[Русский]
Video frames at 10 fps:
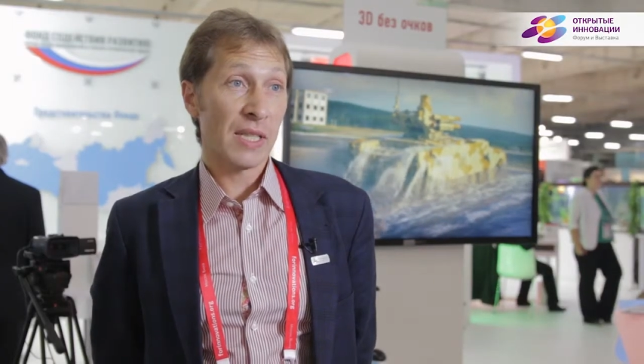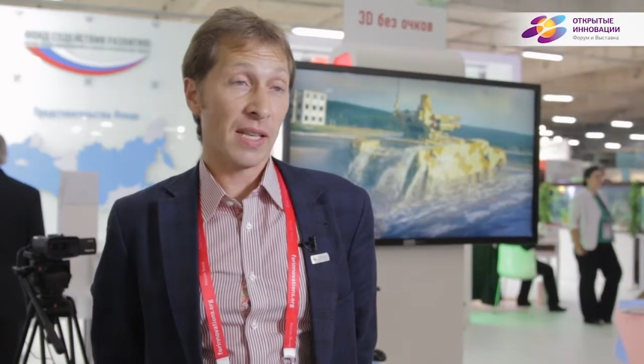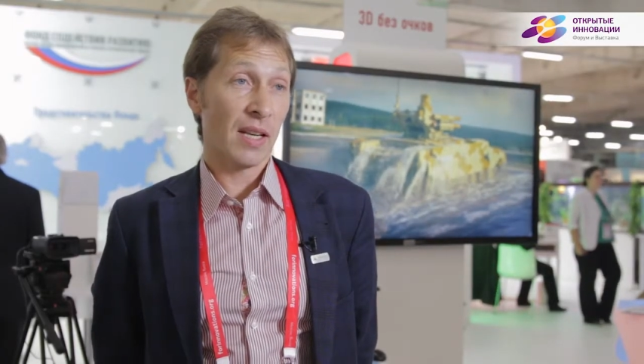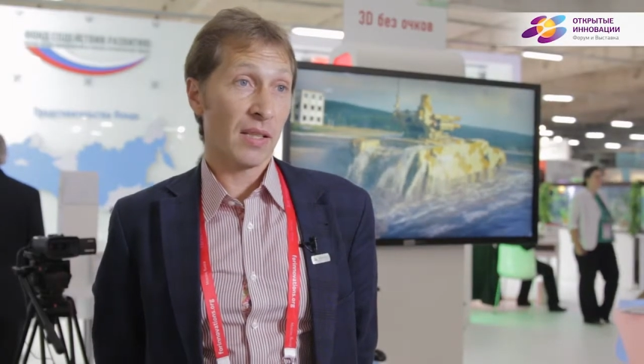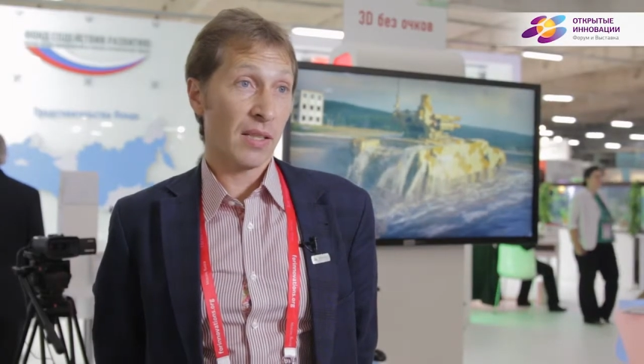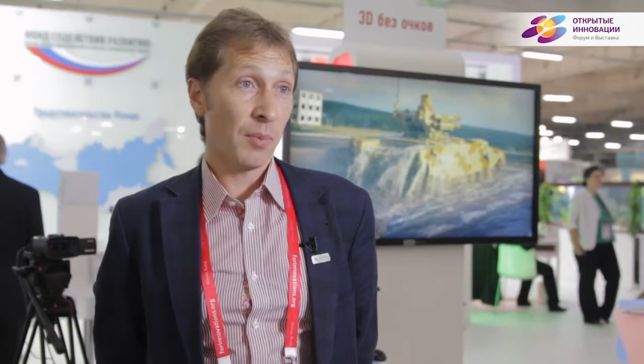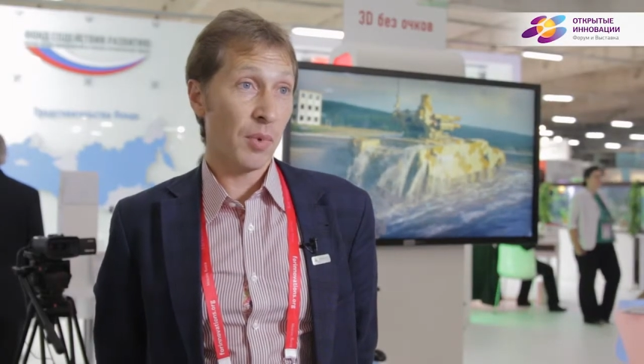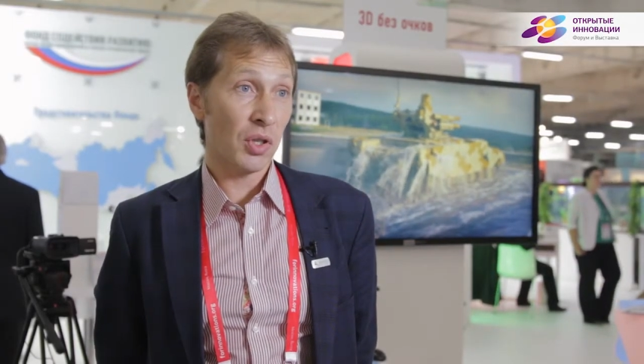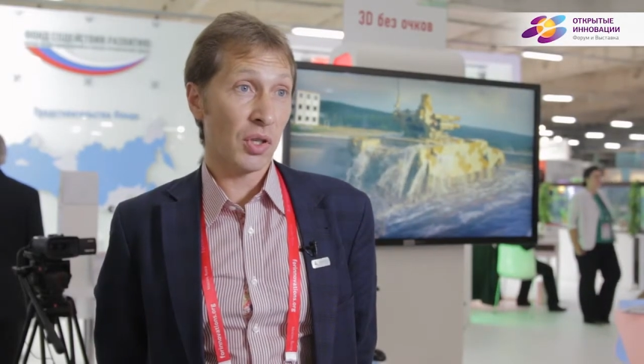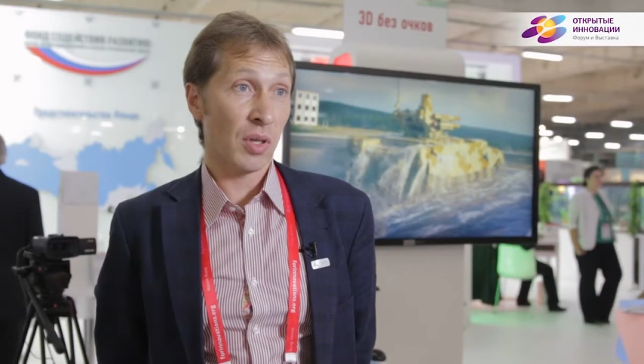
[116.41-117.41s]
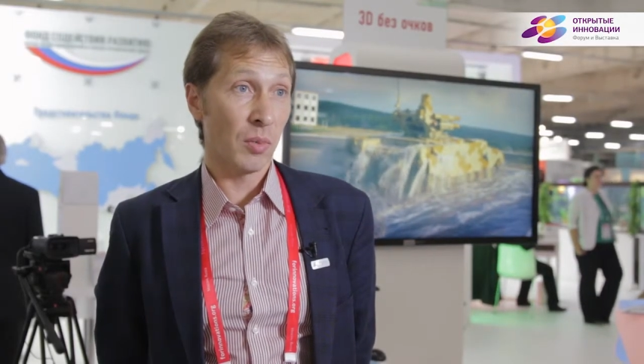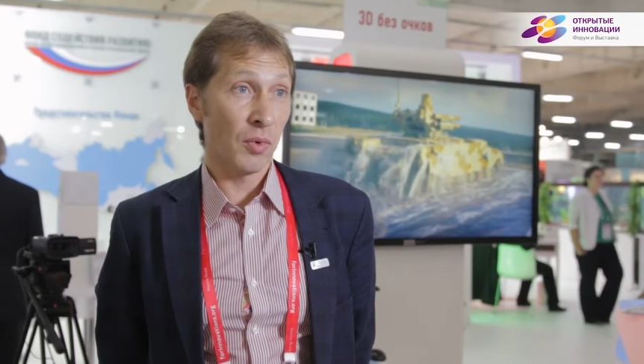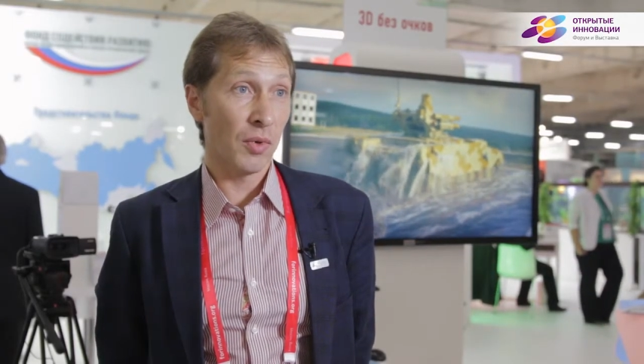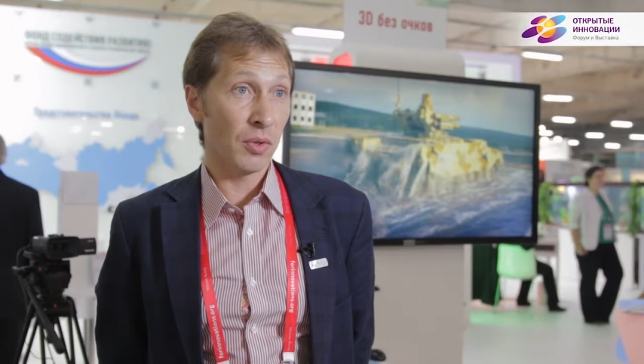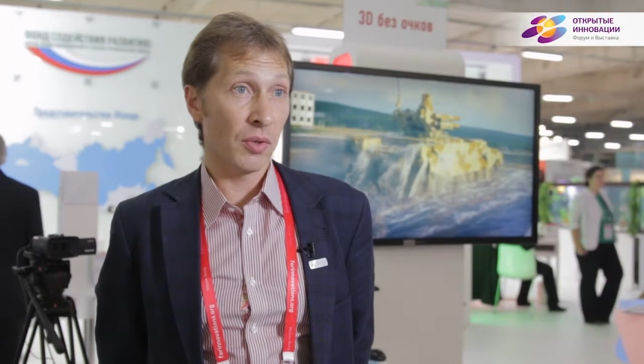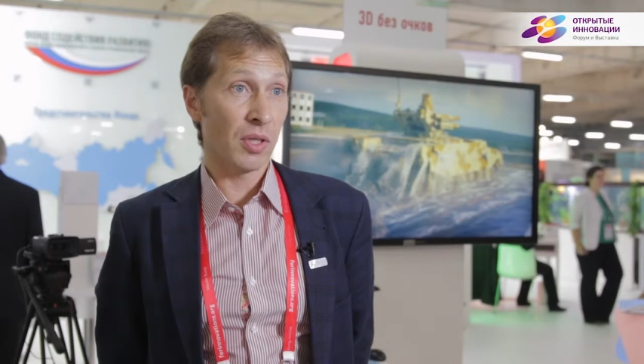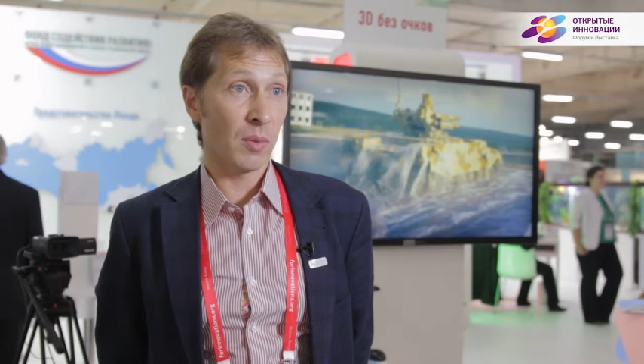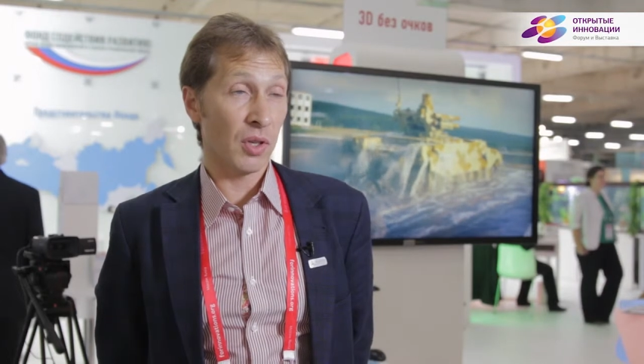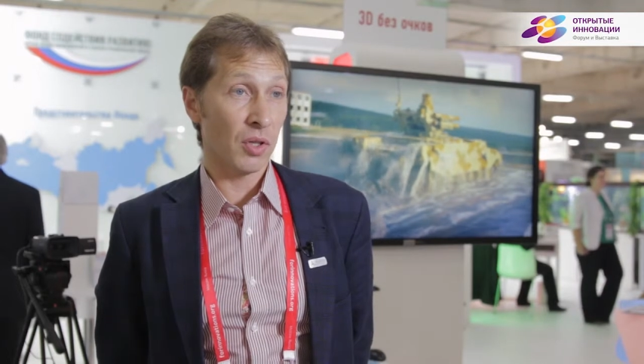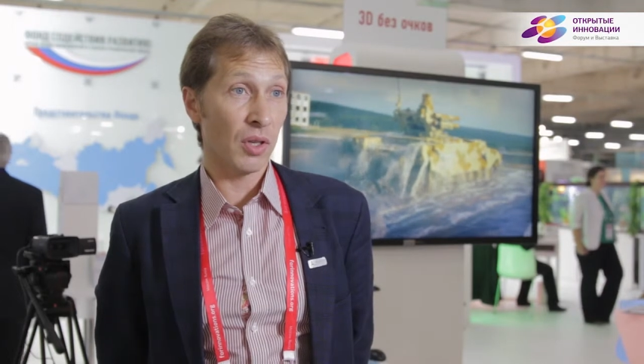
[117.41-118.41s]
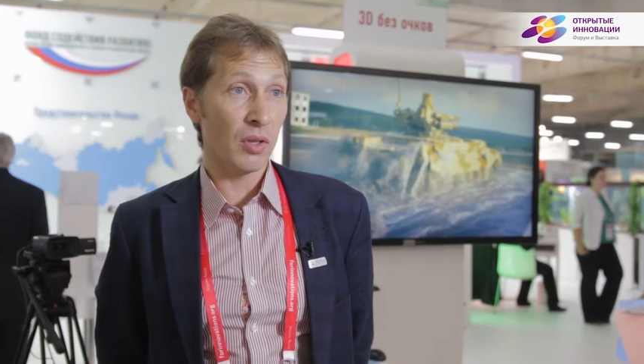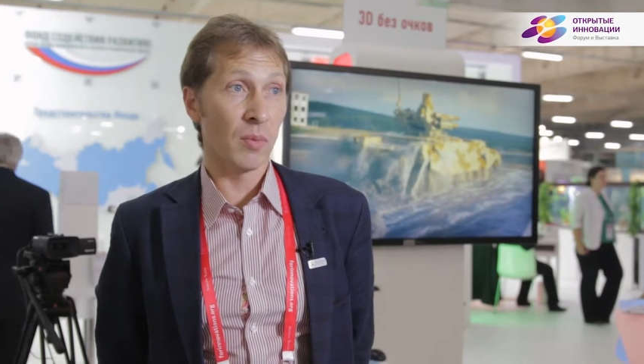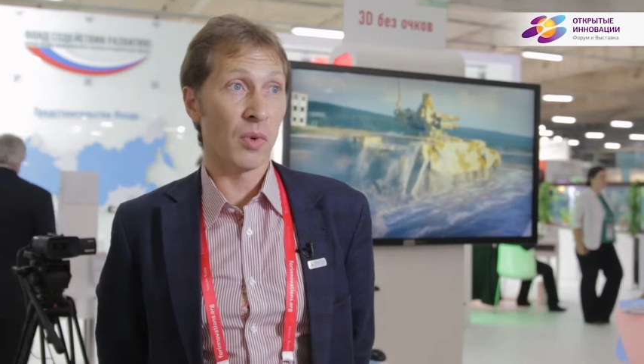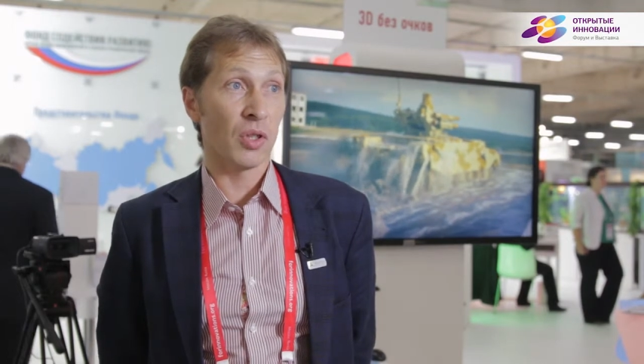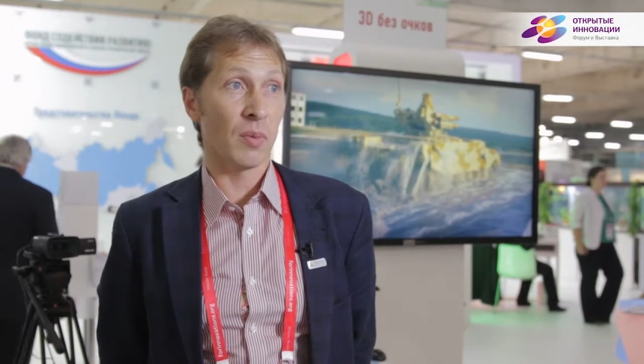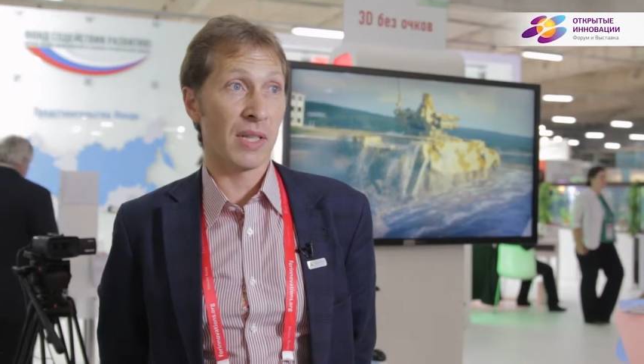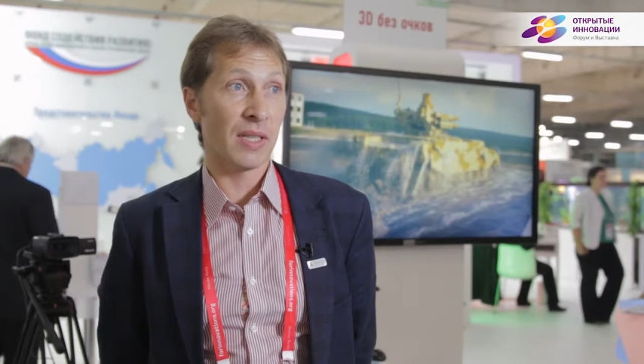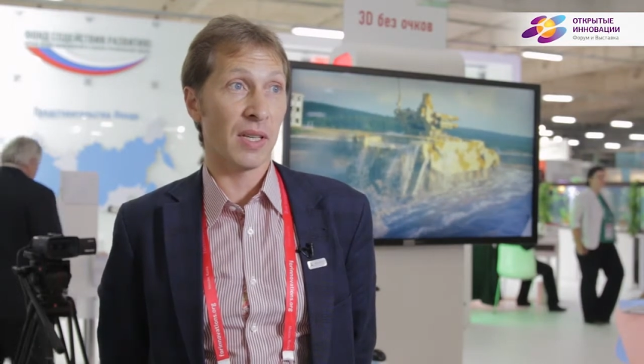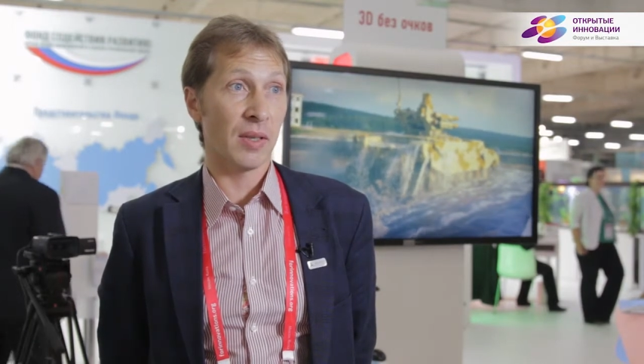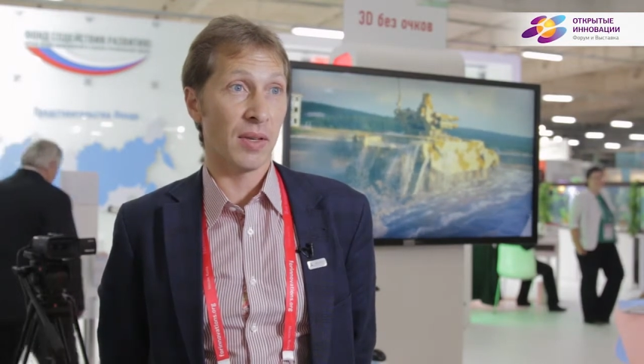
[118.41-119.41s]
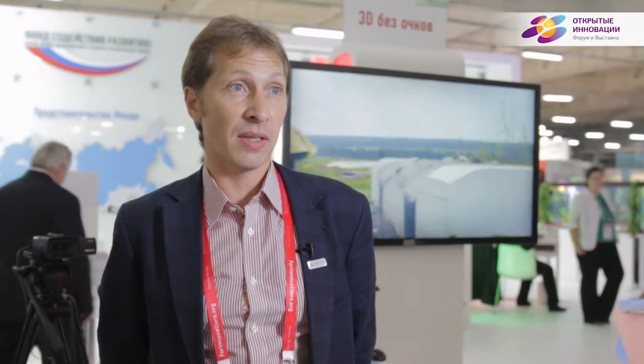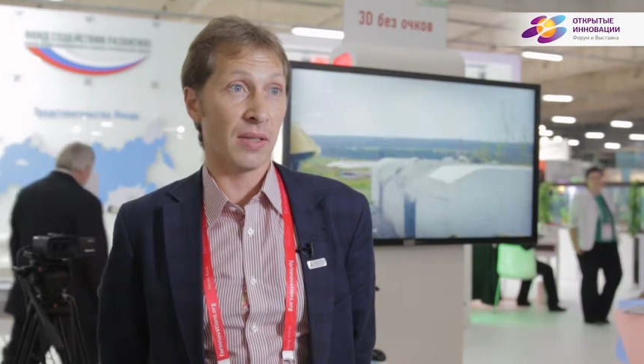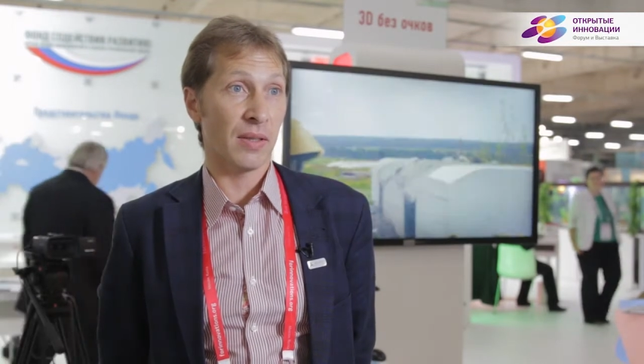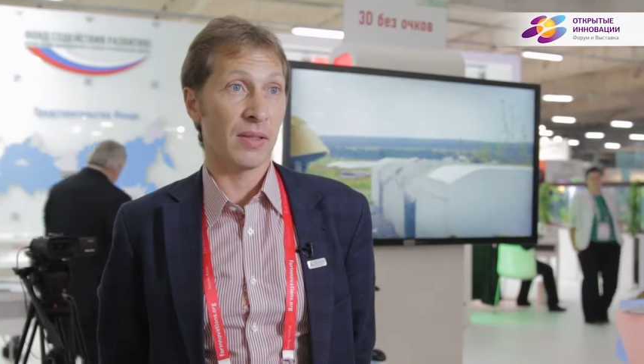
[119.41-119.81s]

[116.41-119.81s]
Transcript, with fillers: стереоскопическому видеоизображению можем оценивать